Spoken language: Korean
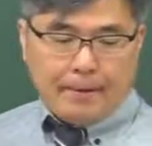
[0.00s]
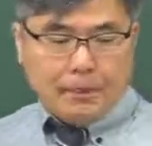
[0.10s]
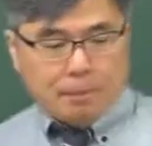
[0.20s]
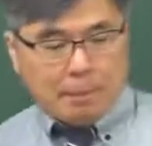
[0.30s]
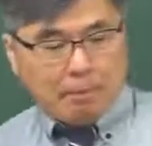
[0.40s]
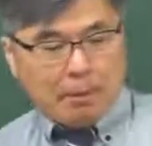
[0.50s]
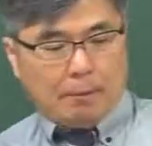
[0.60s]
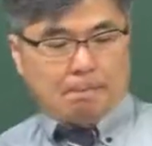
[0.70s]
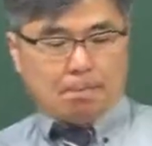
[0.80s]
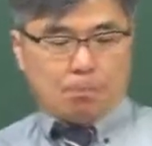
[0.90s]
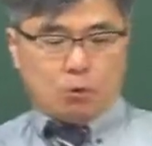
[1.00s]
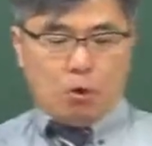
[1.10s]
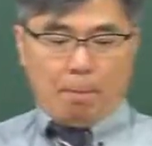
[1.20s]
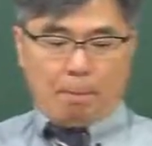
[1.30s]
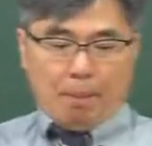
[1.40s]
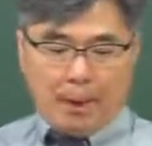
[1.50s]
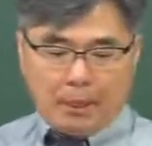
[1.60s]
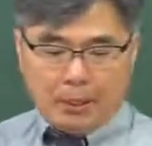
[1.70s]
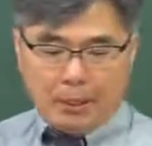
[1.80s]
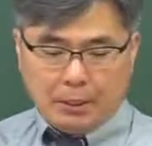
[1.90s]
13번 음, 조합
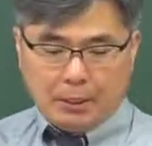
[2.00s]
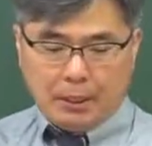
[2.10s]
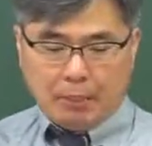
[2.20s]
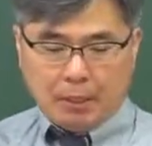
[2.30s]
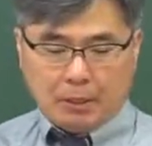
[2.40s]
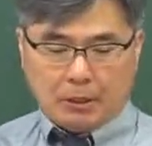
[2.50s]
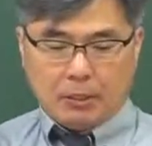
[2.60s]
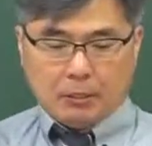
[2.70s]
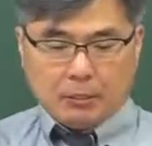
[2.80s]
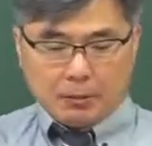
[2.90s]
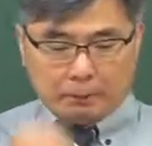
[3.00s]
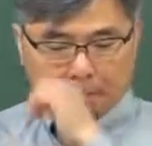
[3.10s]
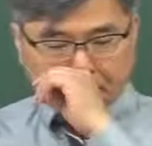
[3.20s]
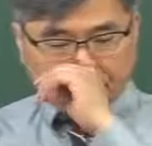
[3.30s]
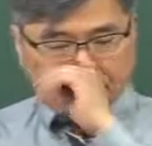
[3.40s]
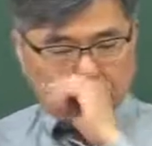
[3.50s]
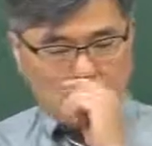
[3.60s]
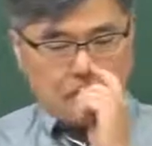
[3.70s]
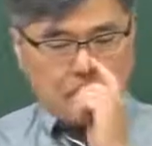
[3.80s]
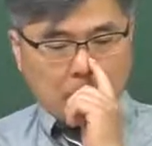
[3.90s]
뱅킹 방식에서
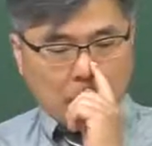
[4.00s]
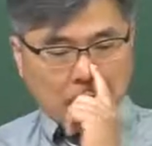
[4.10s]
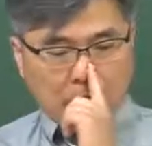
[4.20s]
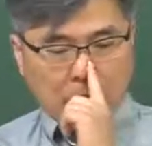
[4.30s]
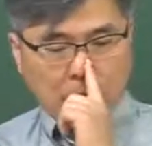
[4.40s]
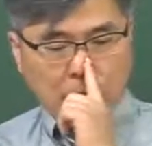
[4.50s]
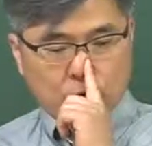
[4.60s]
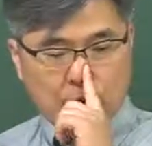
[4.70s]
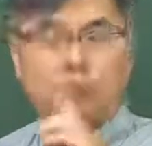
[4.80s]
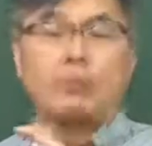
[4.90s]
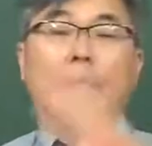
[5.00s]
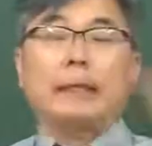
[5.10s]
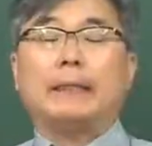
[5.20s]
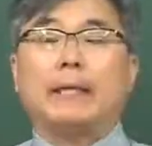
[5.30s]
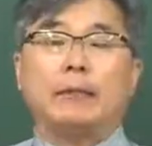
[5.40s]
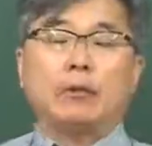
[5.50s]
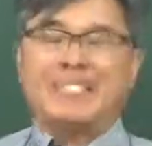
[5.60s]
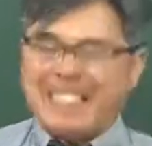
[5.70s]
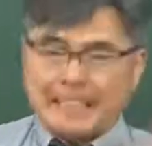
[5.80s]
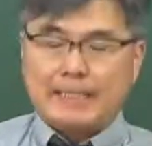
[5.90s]
조합세의 고자로 전부 차단되는 것
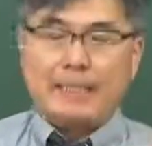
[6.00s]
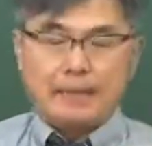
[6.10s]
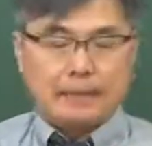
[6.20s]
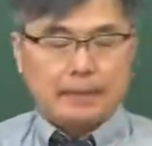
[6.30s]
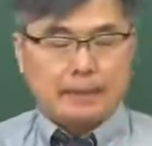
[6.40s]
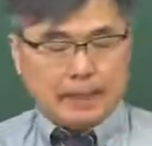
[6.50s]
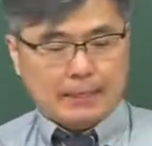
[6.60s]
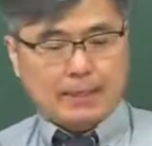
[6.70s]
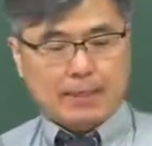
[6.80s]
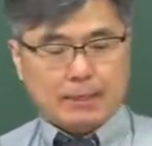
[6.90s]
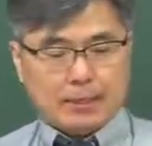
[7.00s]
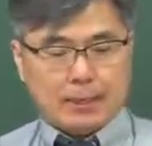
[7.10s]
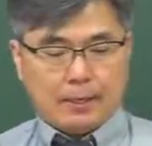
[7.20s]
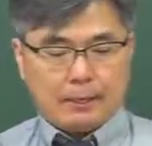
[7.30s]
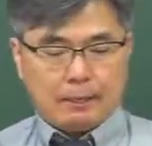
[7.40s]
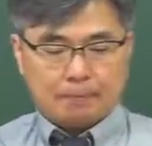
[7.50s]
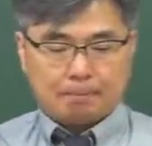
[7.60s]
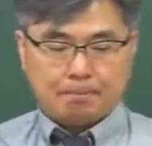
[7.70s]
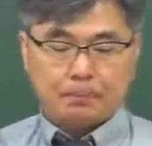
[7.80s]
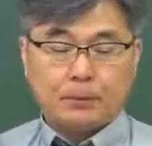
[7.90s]
싹쓸이 캐스케드 현상
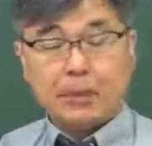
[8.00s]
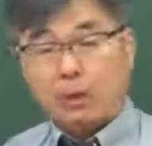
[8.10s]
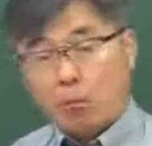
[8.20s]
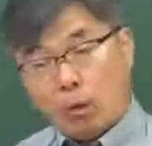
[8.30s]
대책은